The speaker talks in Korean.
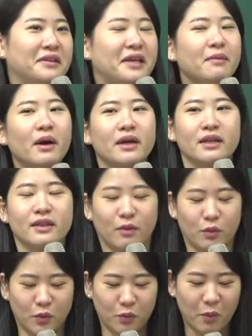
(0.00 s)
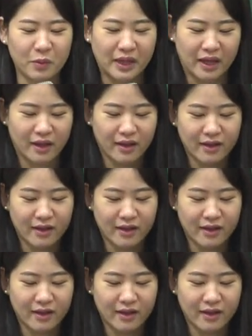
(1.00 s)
희망이 있다고 봅니다.